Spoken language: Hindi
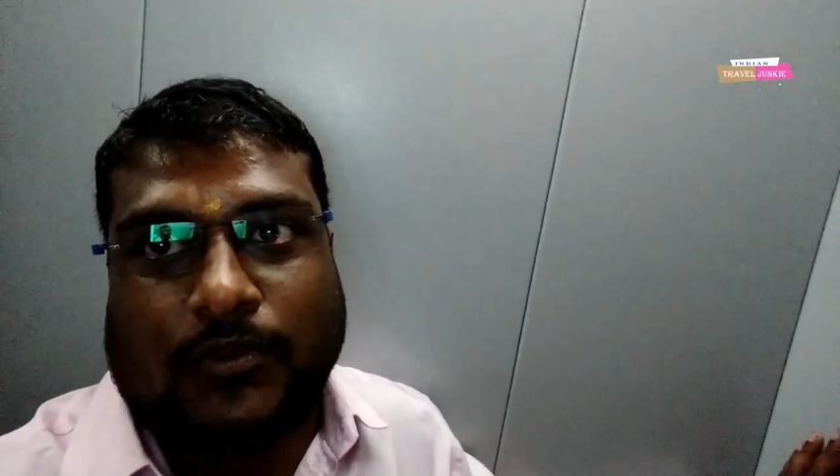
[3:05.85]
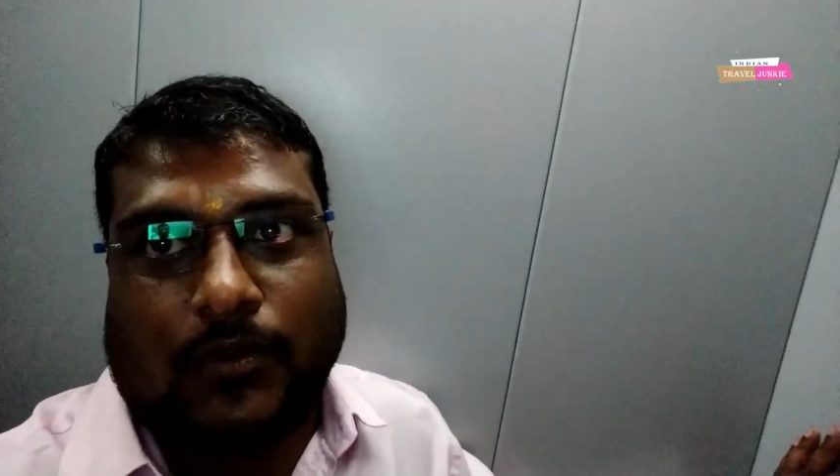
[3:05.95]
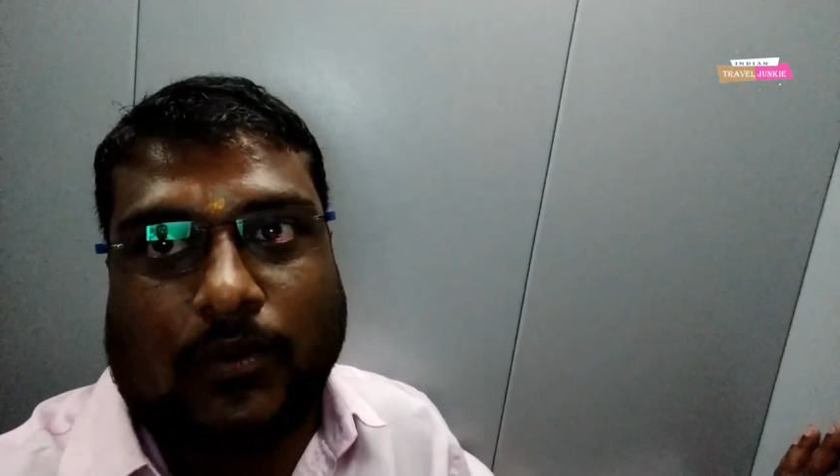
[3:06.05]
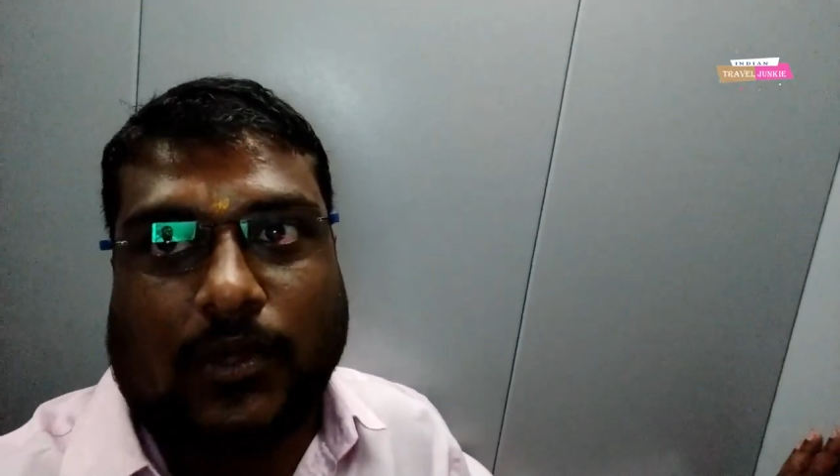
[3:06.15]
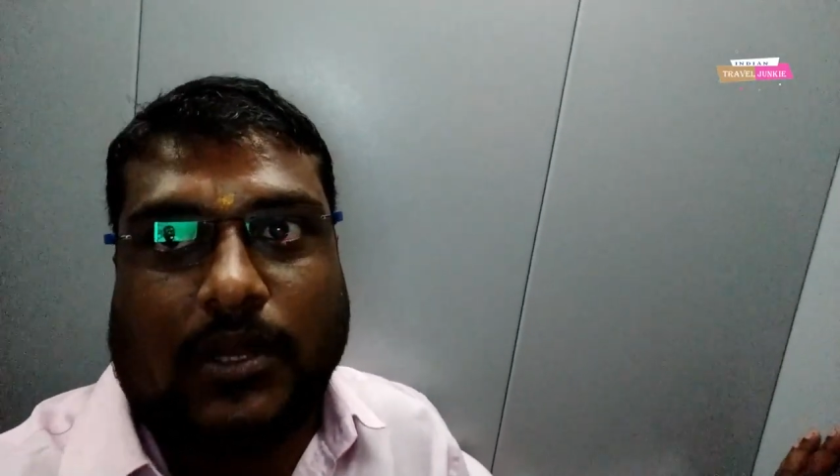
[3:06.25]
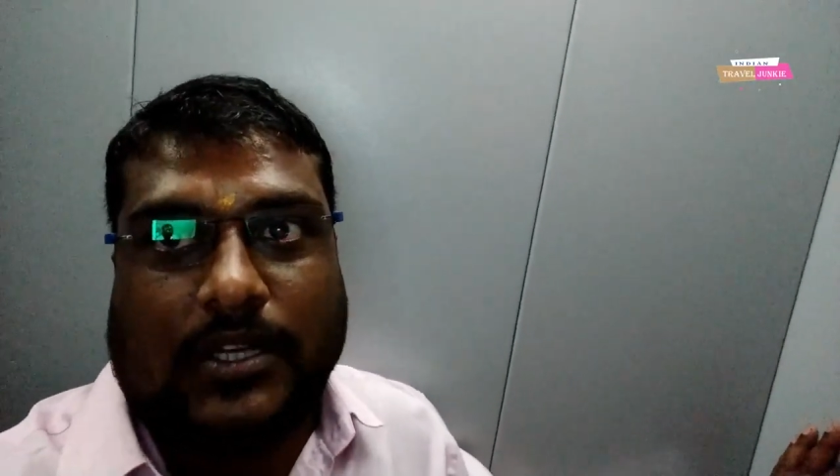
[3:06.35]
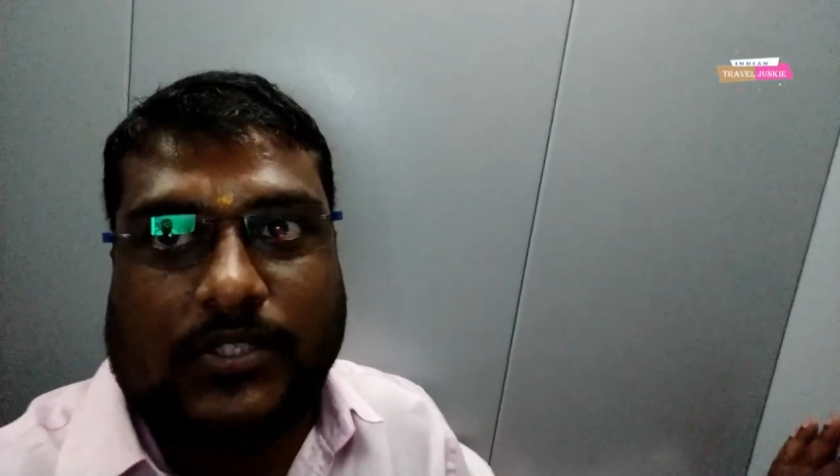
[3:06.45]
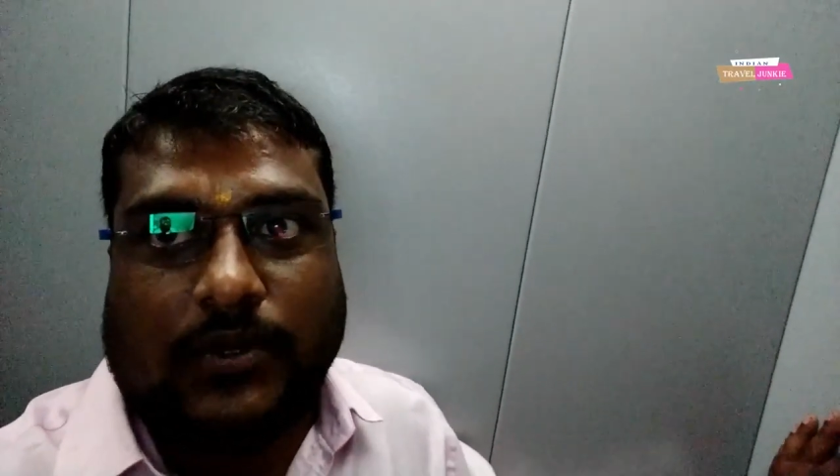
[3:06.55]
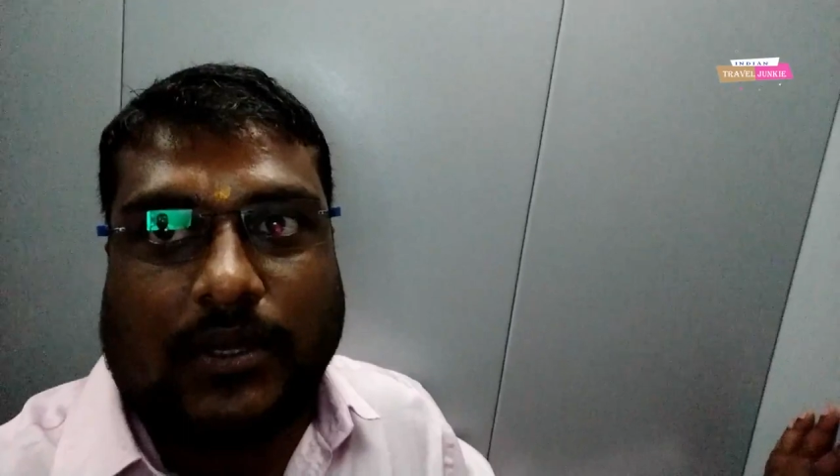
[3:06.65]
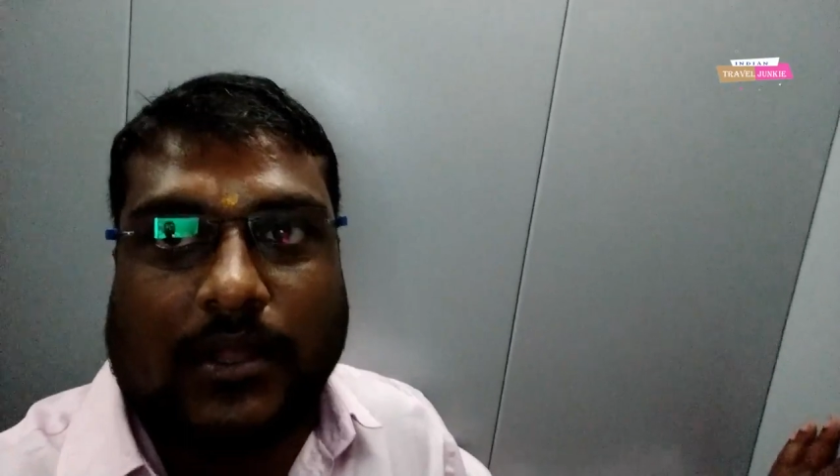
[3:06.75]
सौ लोकल
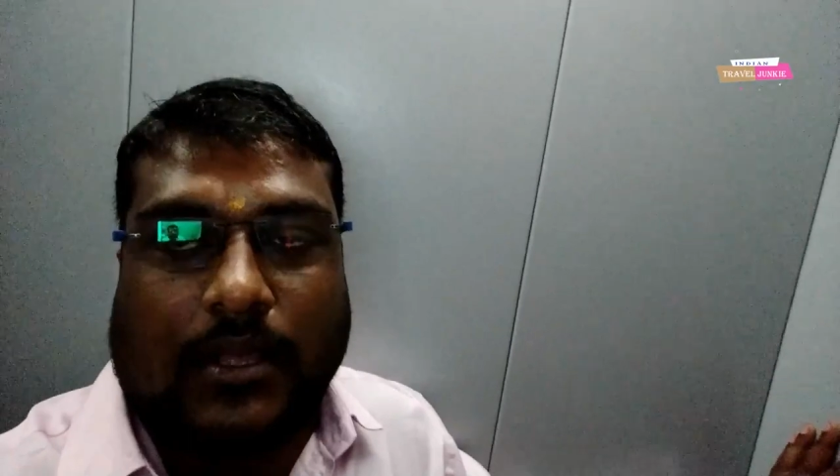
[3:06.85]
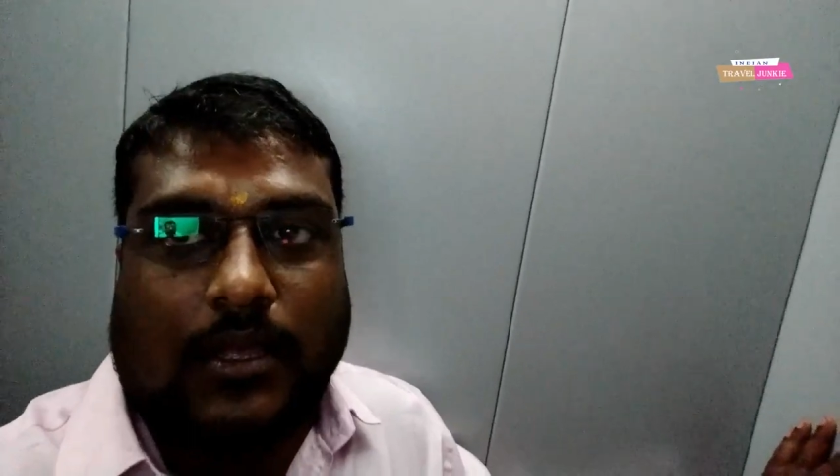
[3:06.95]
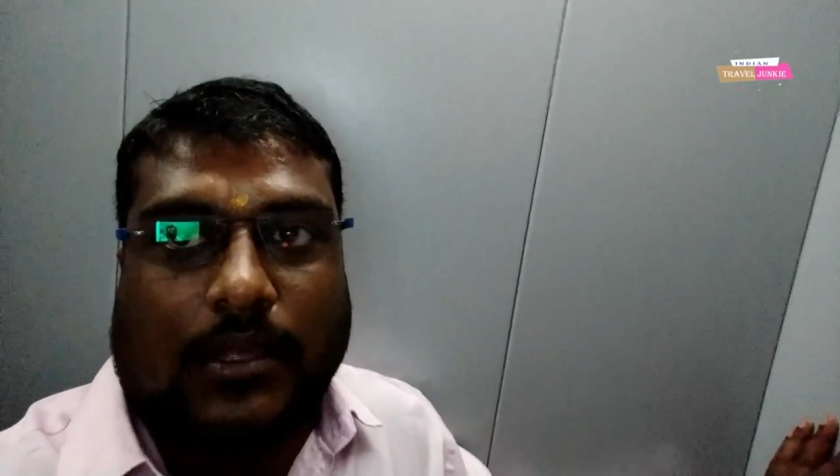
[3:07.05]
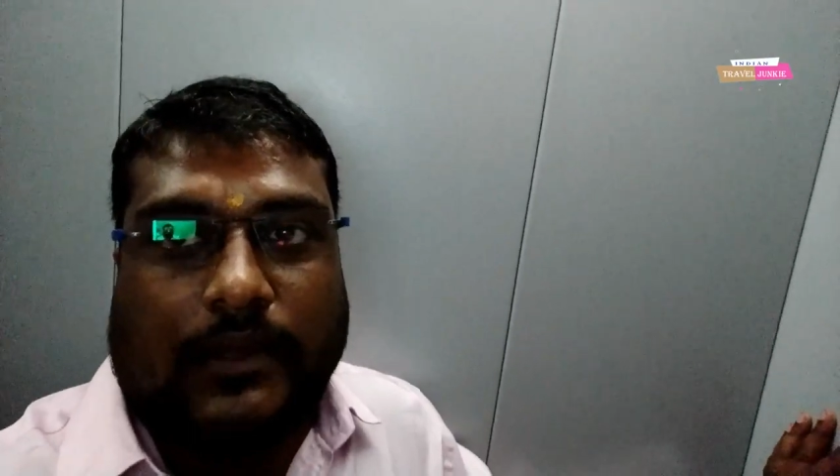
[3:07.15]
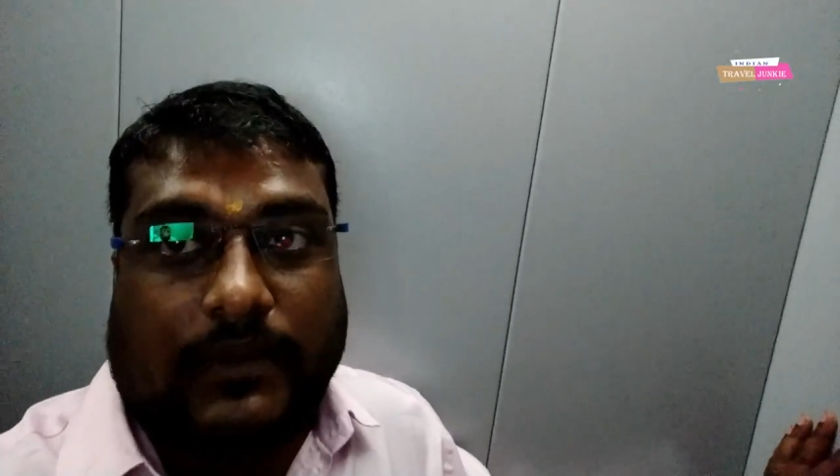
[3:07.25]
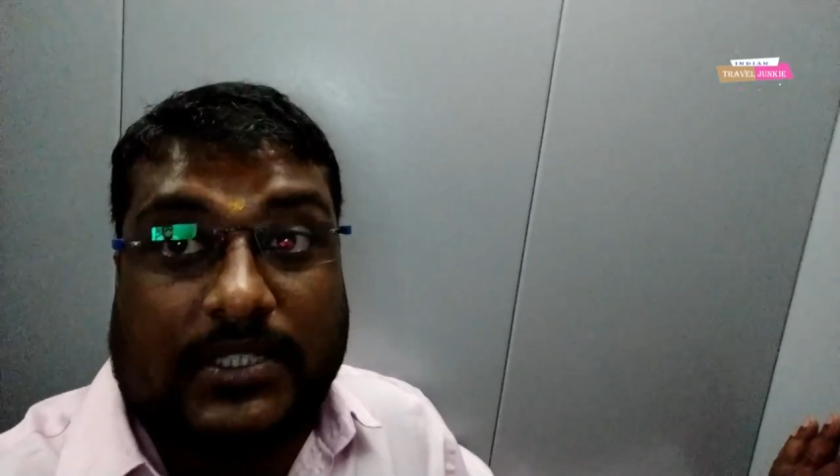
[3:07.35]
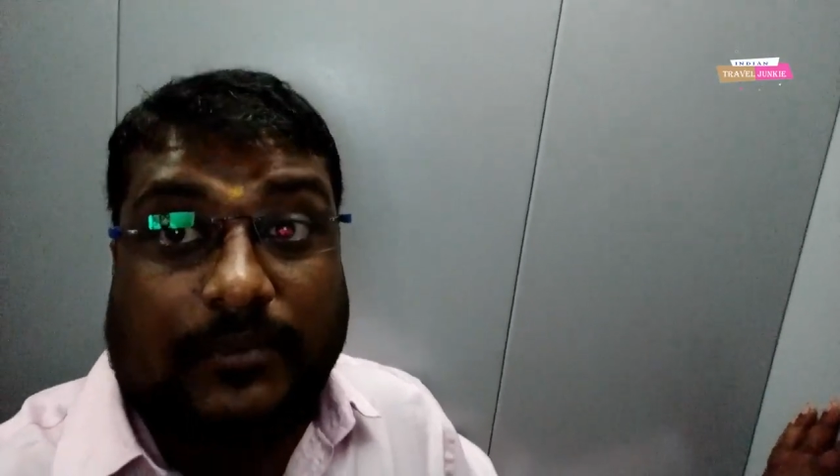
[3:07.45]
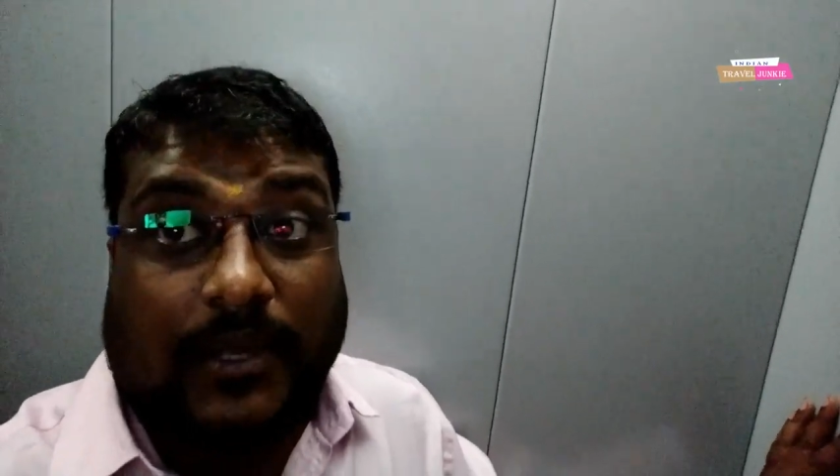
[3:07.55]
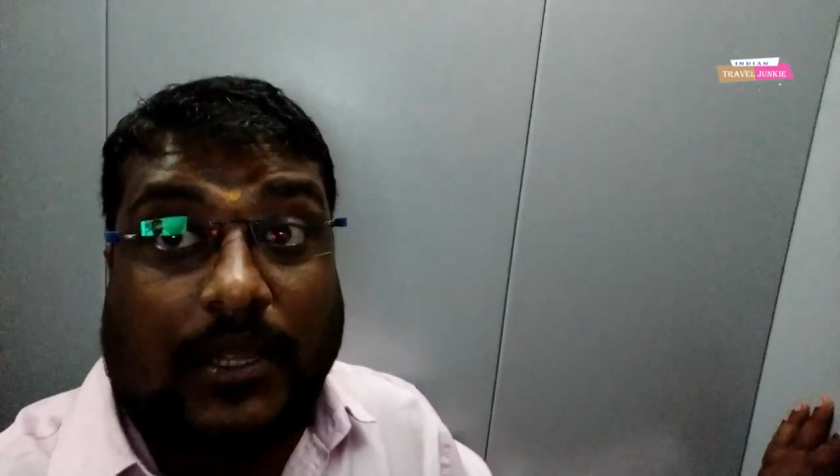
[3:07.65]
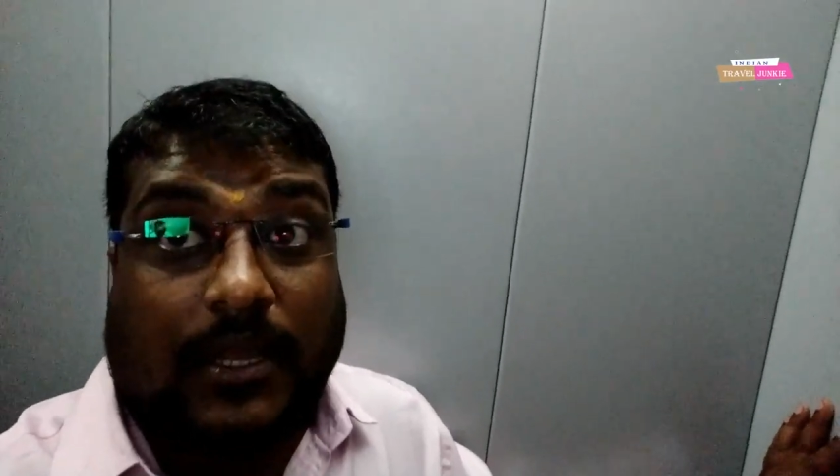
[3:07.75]
रेस्टोरेंट वैसा
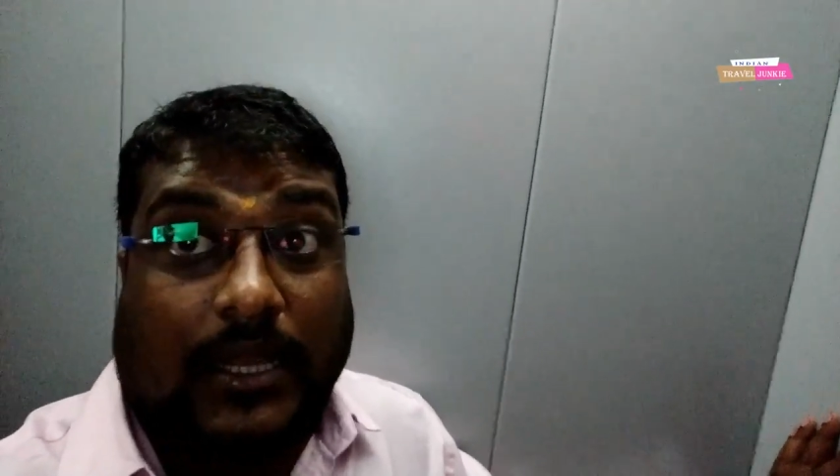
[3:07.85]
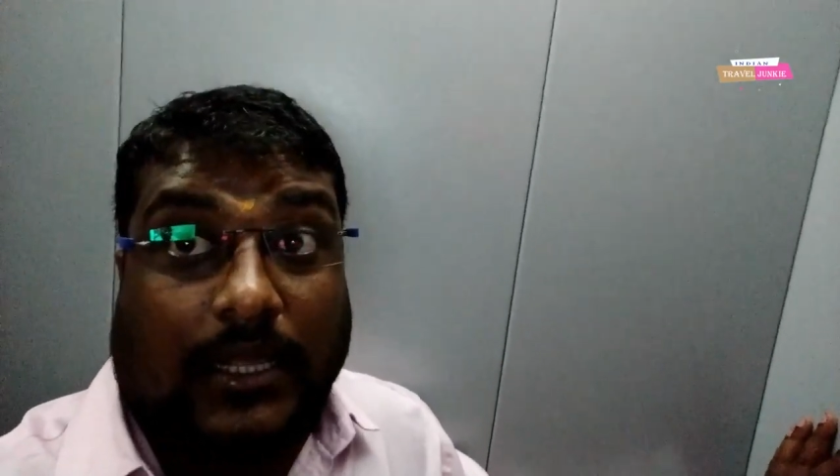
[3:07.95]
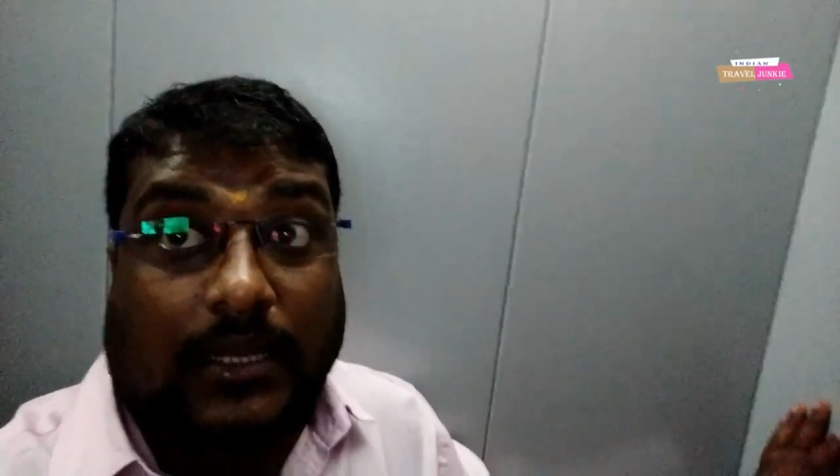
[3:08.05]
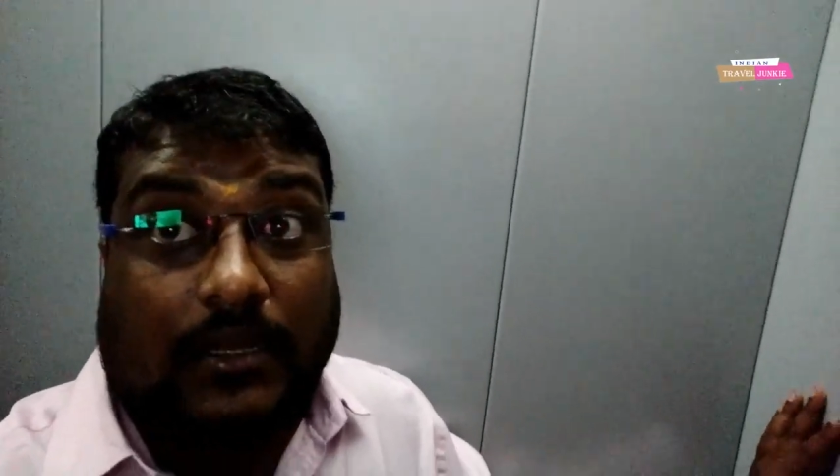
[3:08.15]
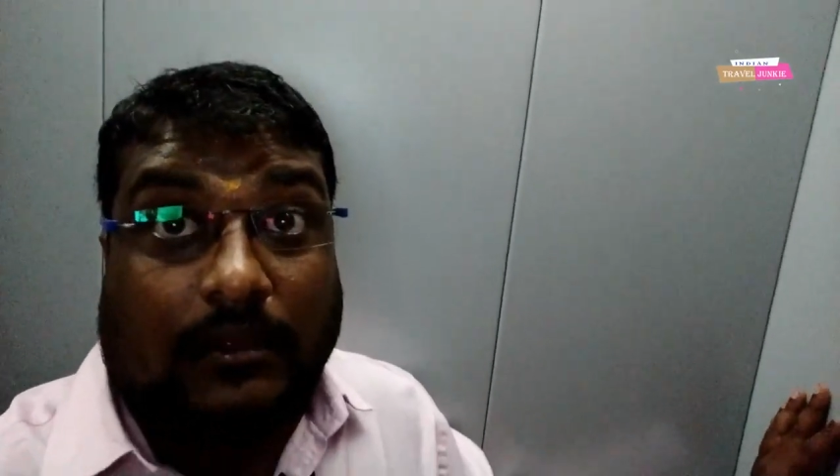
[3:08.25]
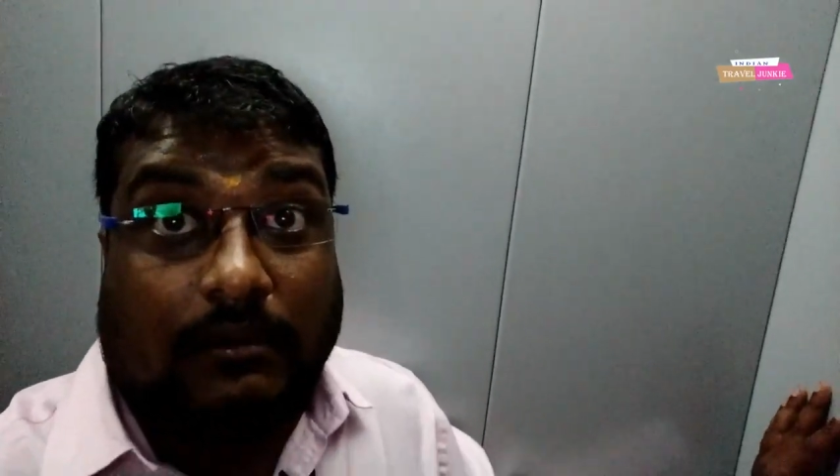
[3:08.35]
मिलेगा लेकिन